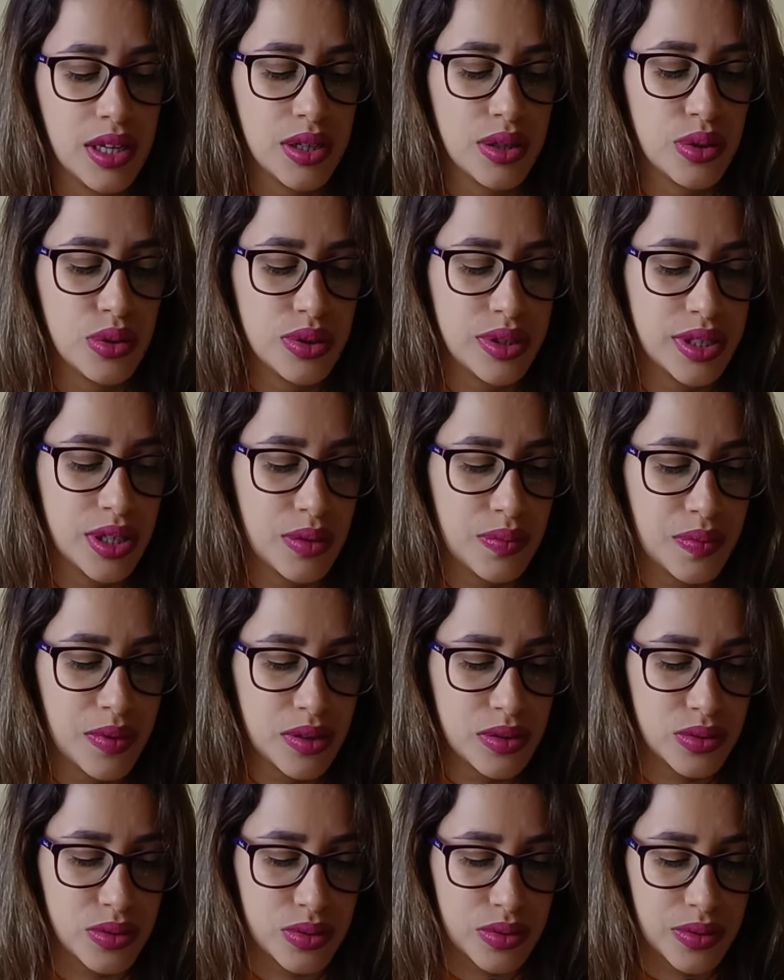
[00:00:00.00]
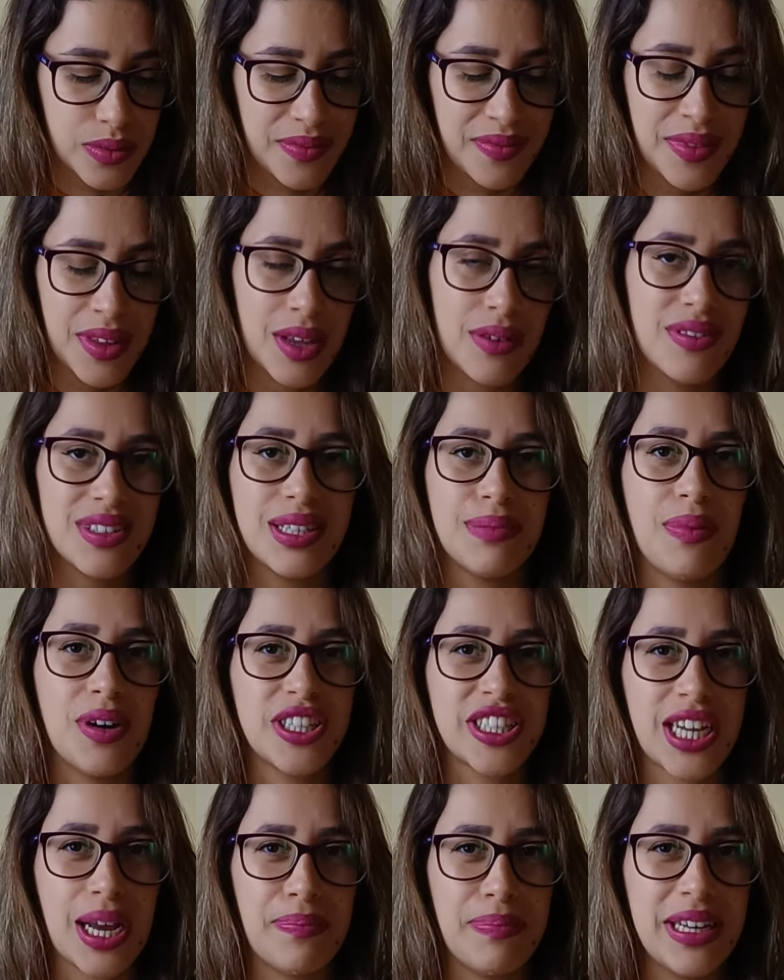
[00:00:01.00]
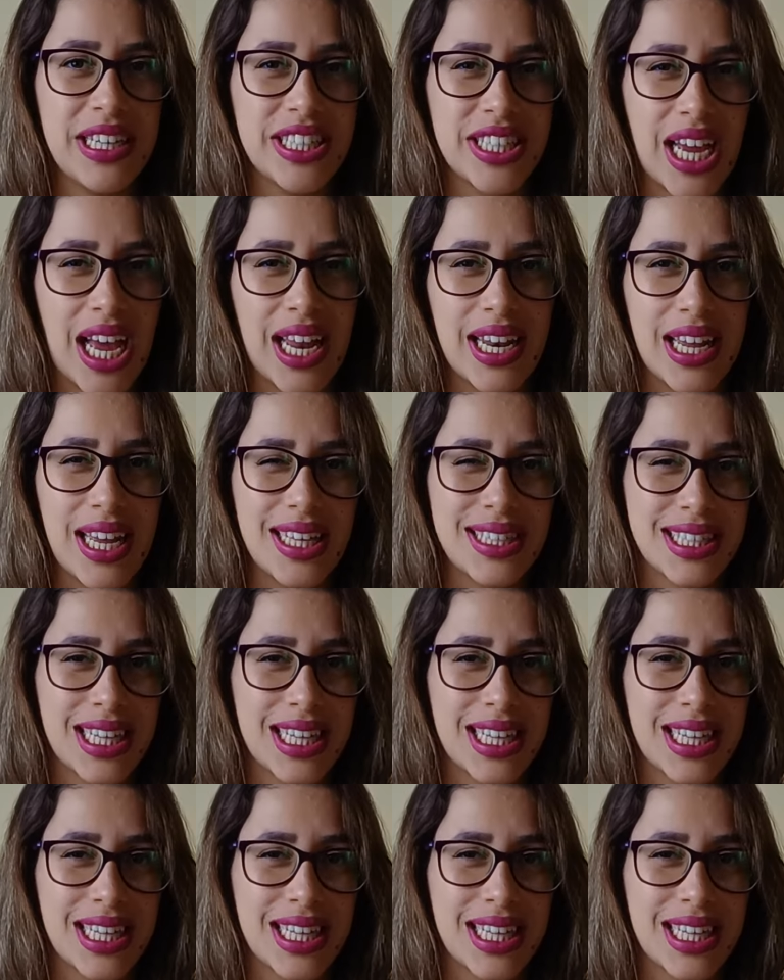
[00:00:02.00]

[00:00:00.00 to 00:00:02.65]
do seu produto. Você pode caprichar, né?